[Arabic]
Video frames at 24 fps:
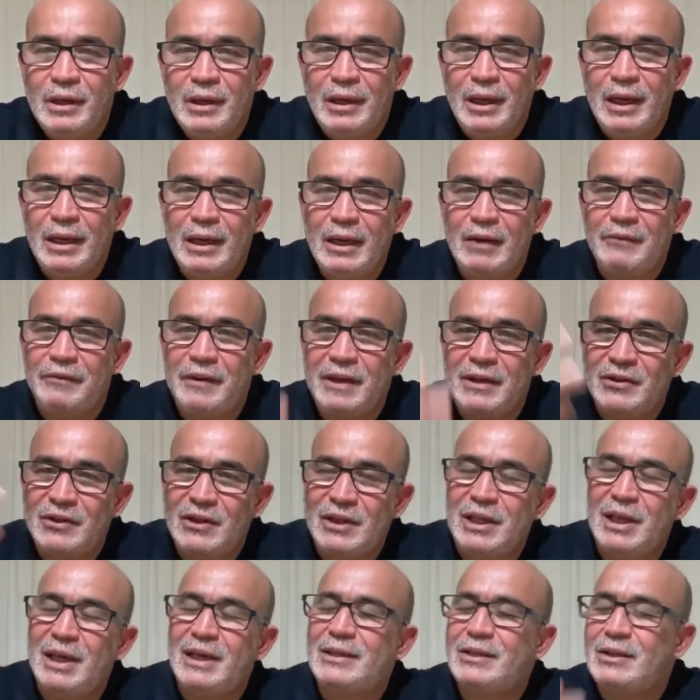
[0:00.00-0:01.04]
لأن فيه
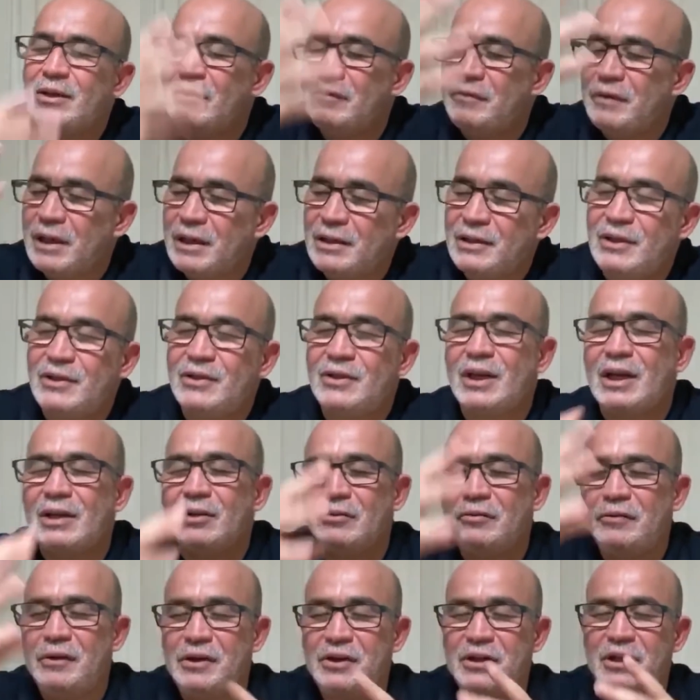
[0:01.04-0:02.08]
سياسة وفيه اقتصاد
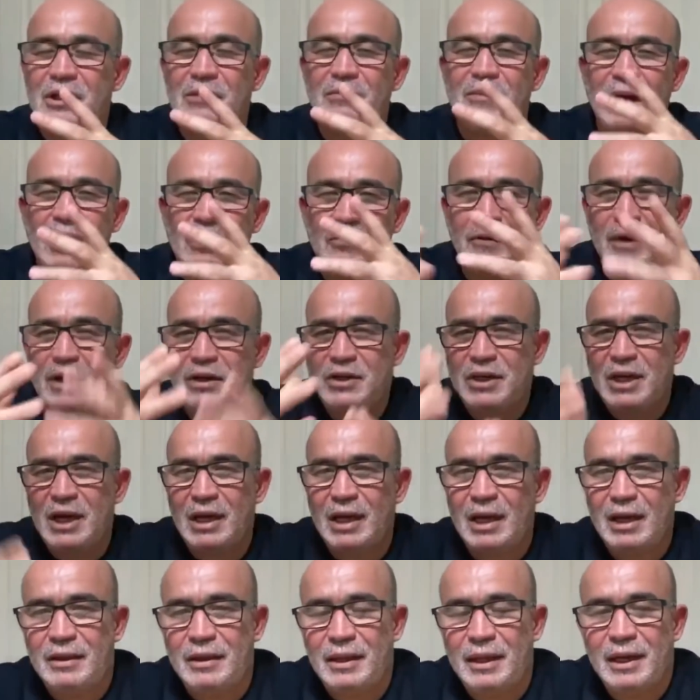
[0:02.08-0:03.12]
وفيه اجتماع وفيه أشياء
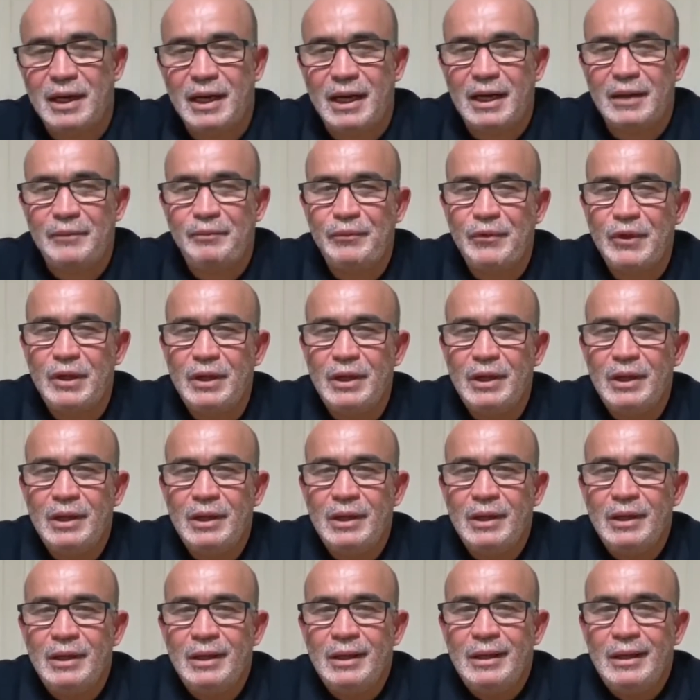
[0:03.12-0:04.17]
كثيرة يعني.
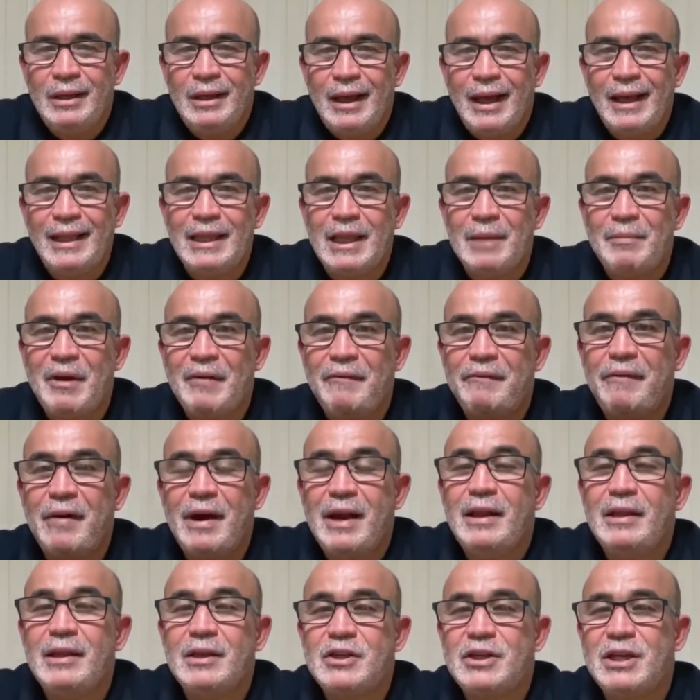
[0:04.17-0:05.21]
عندما
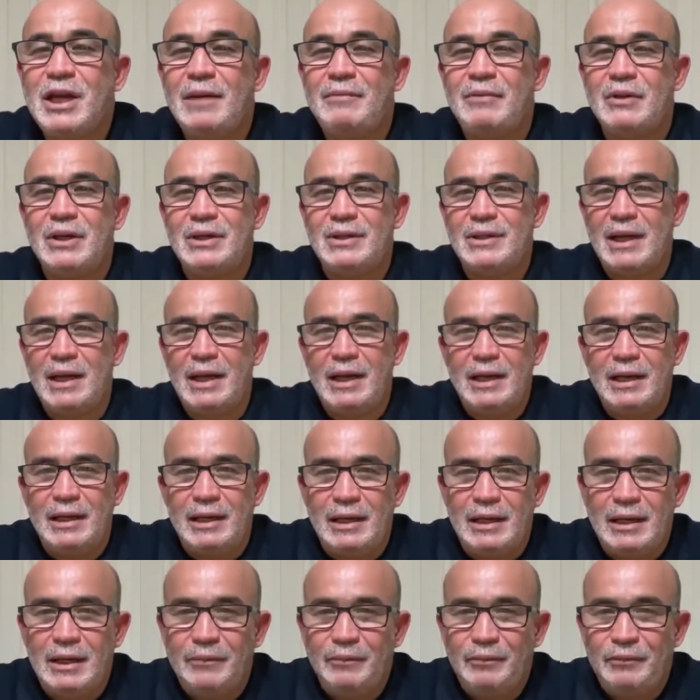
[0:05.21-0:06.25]
فرض الشعب
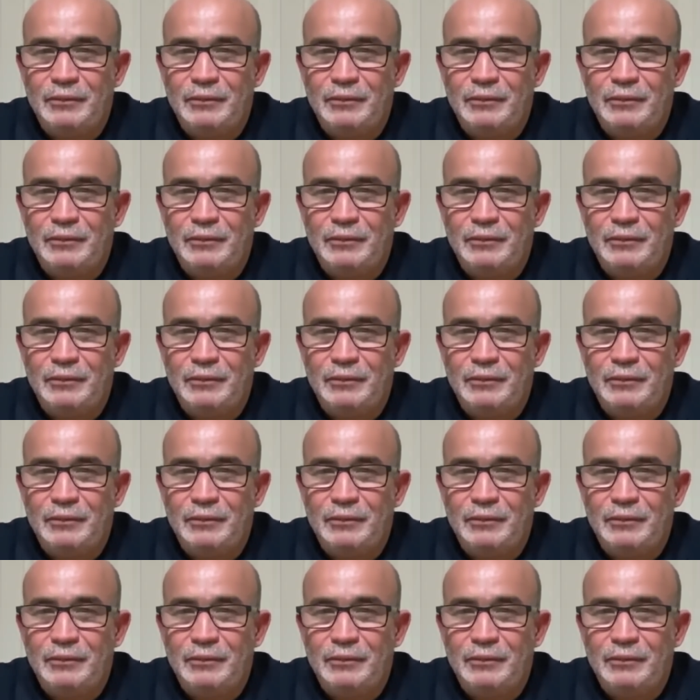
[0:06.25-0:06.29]
الجزائري